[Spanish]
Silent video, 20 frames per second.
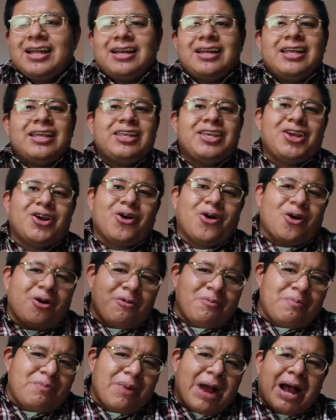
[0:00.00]
le digo,
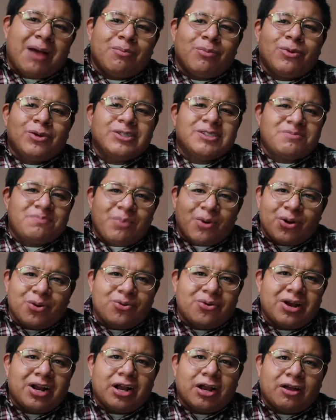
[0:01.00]
vamos por
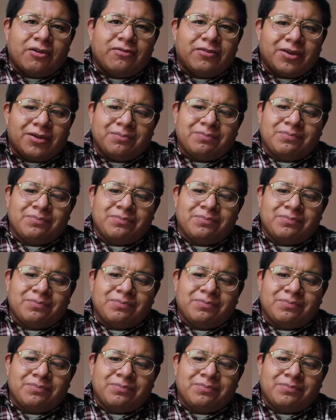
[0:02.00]
un café.